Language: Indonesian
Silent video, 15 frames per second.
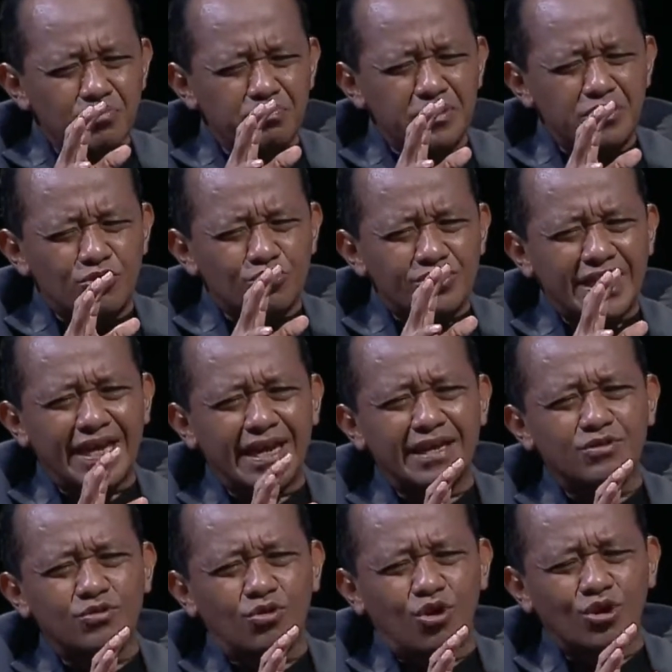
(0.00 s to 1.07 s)
Menurut
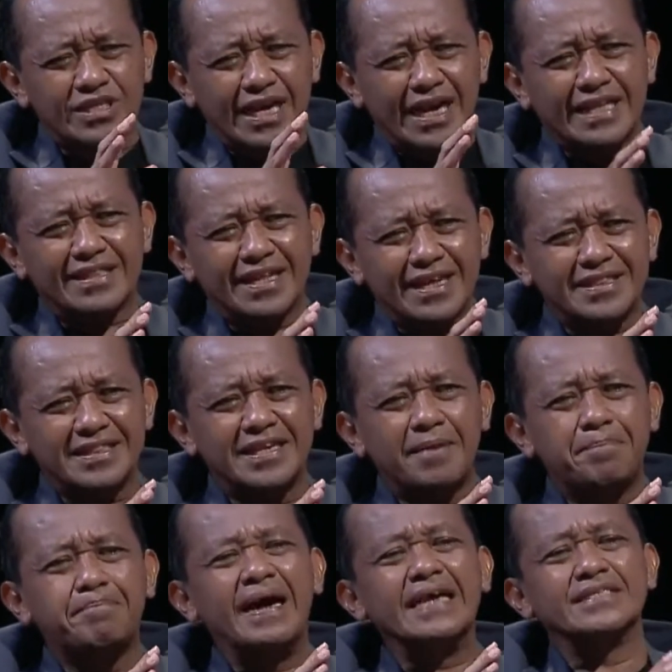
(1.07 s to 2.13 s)
saya itu kosakata yang
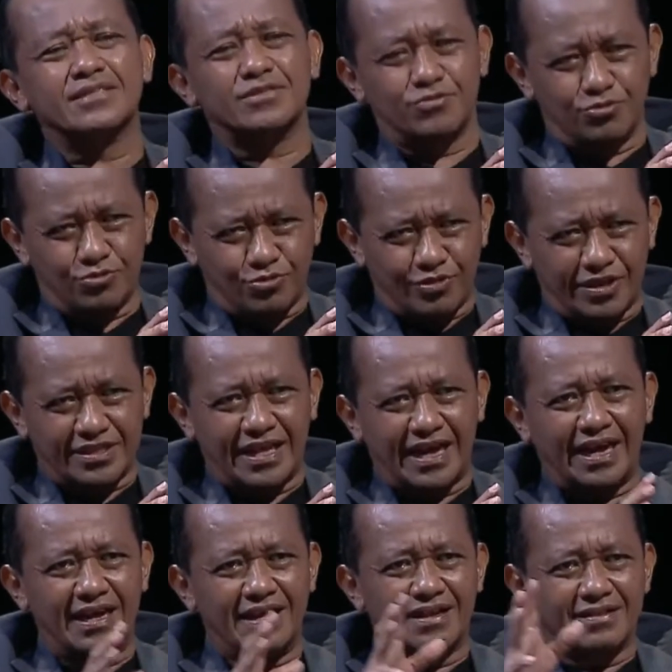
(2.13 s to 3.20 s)
tidak pas untuk
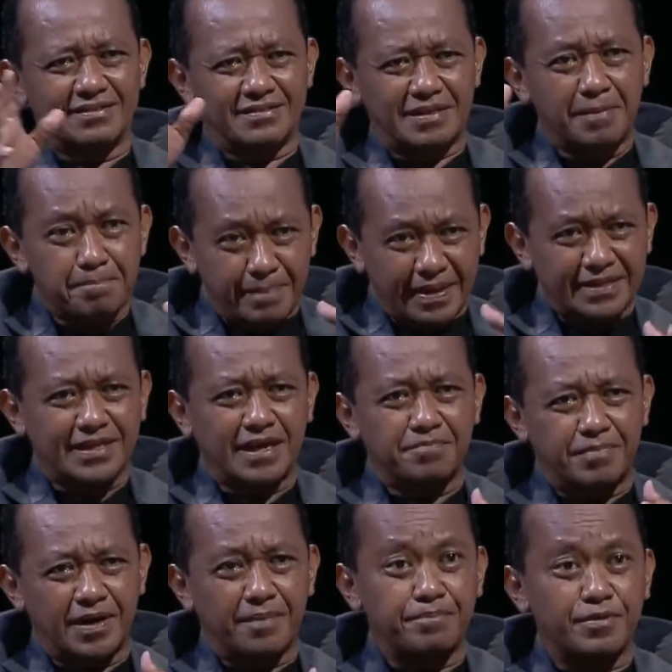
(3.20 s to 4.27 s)
kita
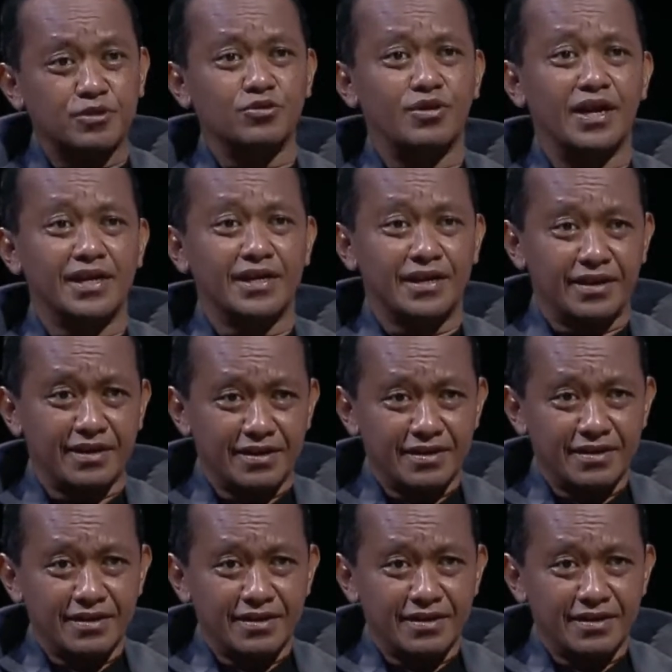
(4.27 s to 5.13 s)
tempatkan pada persoalan ini.